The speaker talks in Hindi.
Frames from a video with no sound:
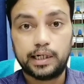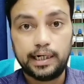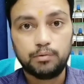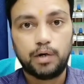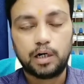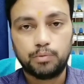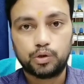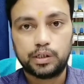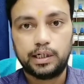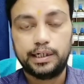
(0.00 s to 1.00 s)
थ्रेड वार्म
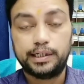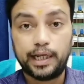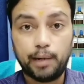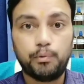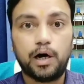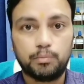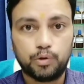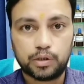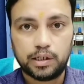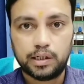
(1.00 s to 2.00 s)
होते हैं टेप वार्म
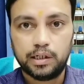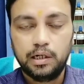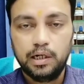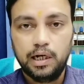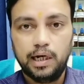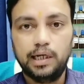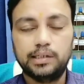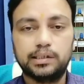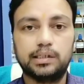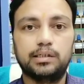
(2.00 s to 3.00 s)
होते हैं है ना
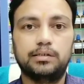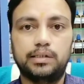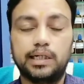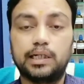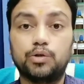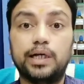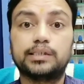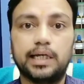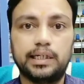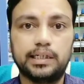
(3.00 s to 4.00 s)
जैसे देखें तो
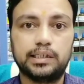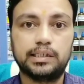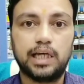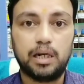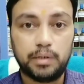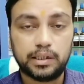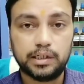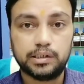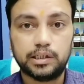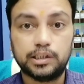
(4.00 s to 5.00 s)
एसकेरियसिस
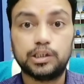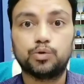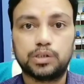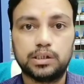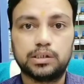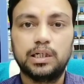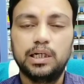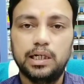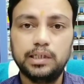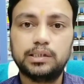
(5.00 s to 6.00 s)
हेलमेंथिस टिचिनोसिस
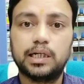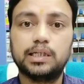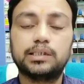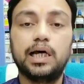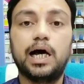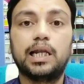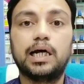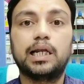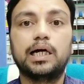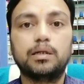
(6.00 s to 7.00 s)
इस तरह से
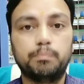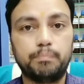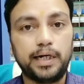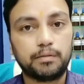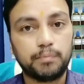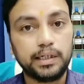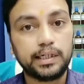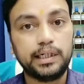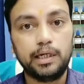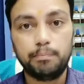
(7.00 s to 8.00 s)
अलग अलग पेट में
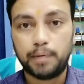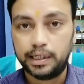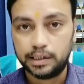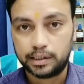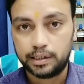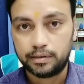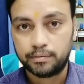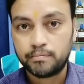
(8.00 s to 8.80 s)
कीड़े पाए जाते हैं